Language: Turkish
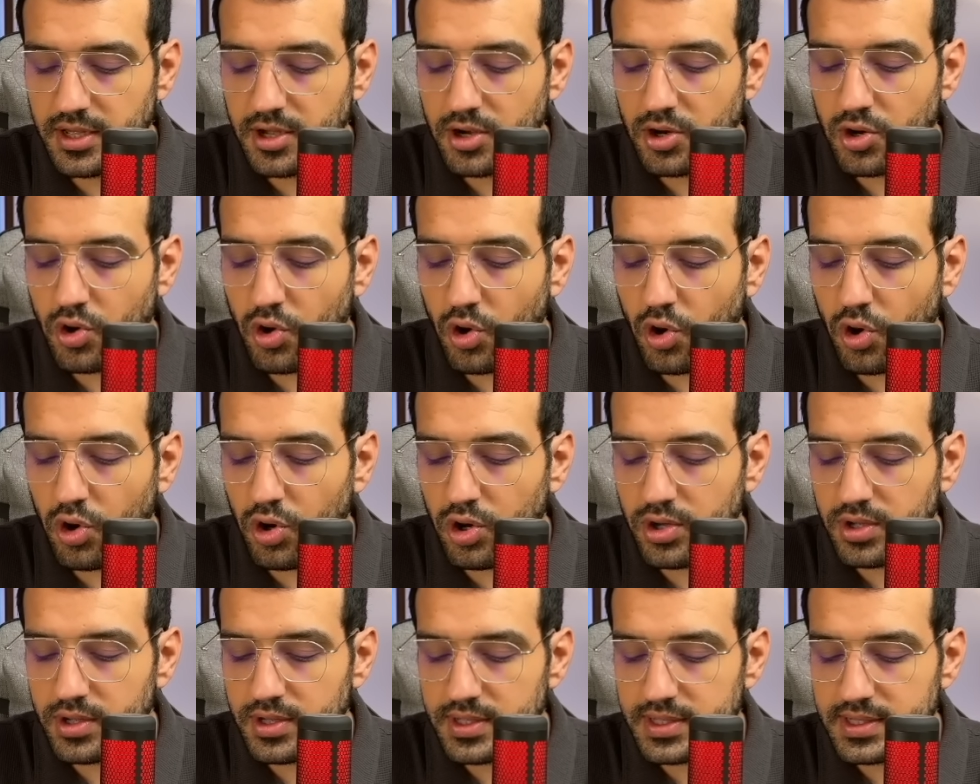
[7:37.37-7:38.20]

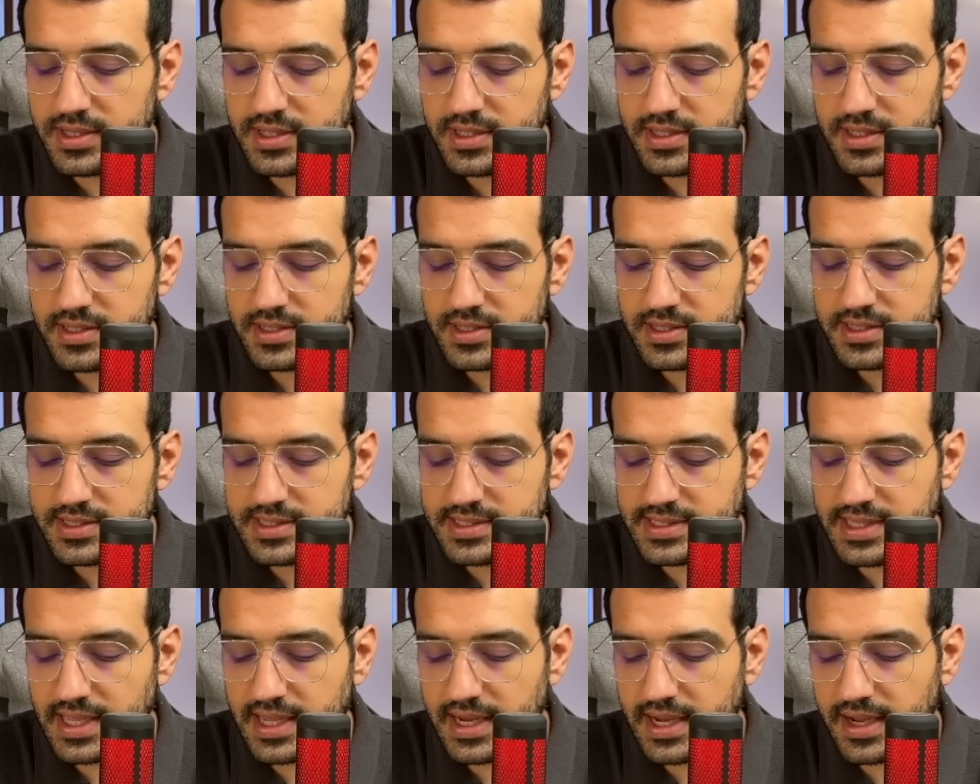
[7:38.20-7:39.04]
Ko
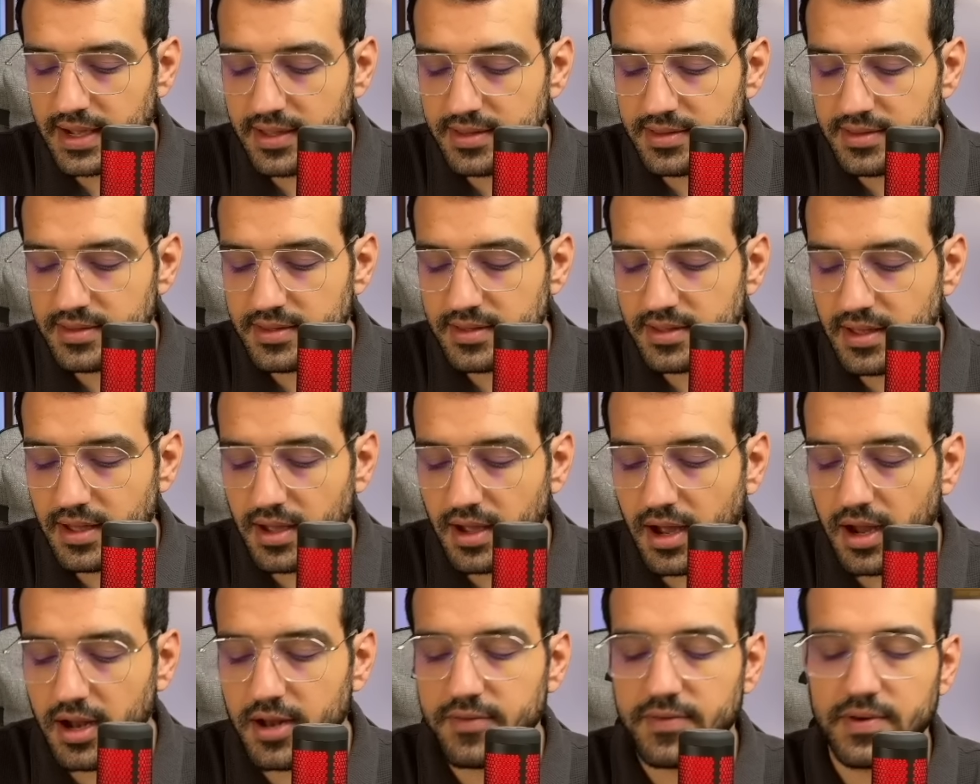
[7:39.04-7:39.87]
sekant
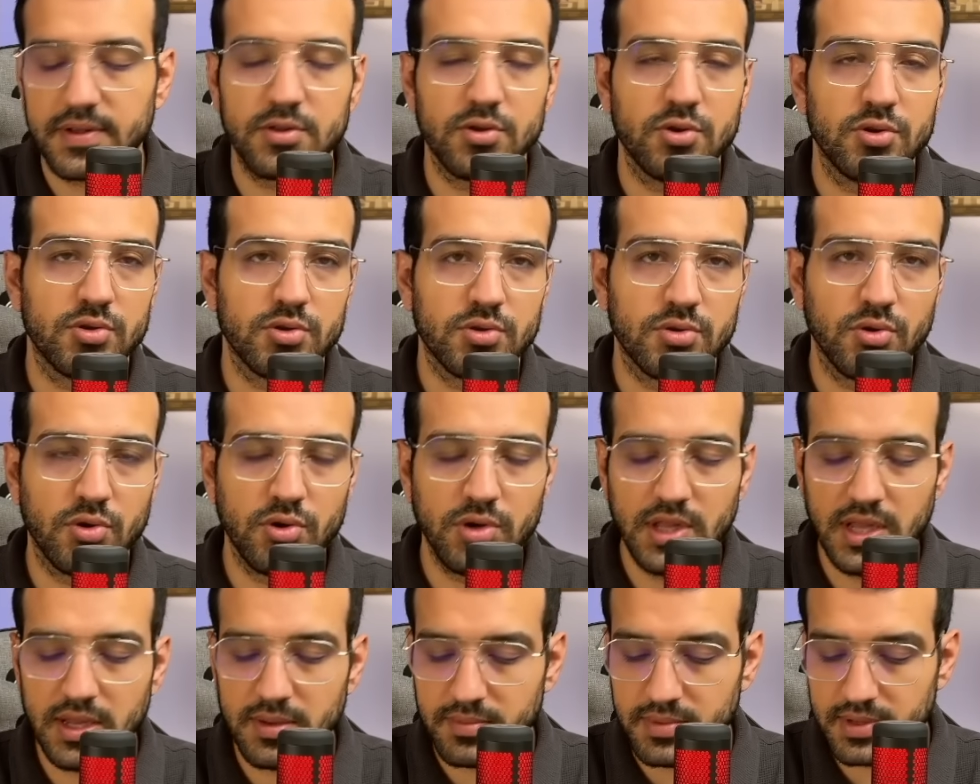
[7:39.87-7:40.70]
alfa diyorduk. Doğru
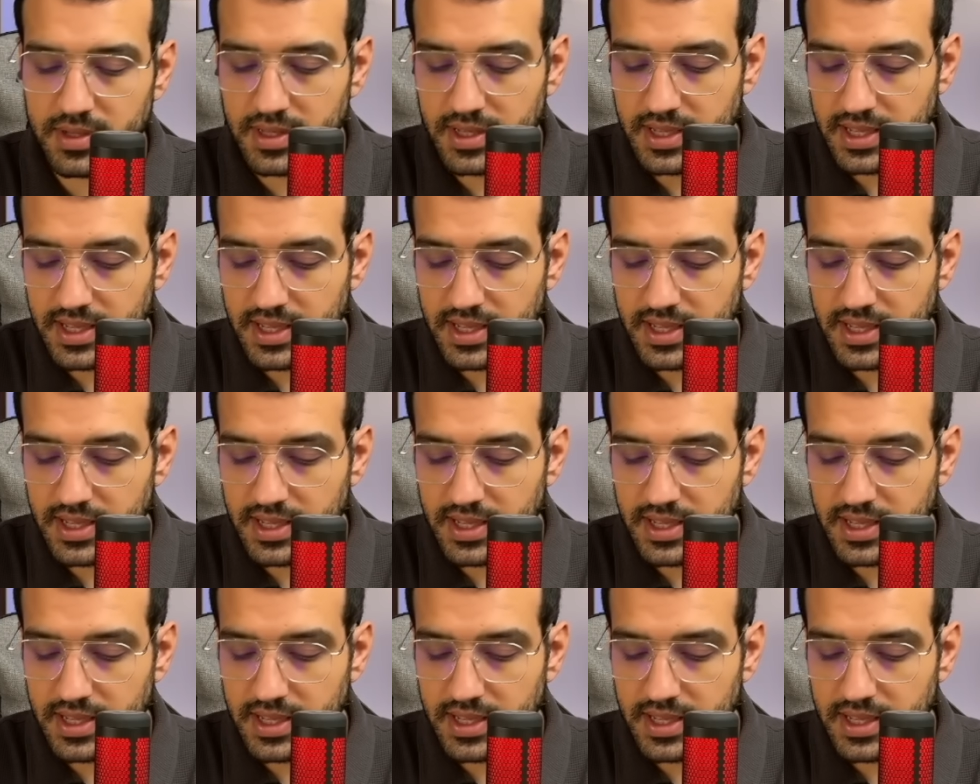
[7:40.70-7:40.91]
değil mi?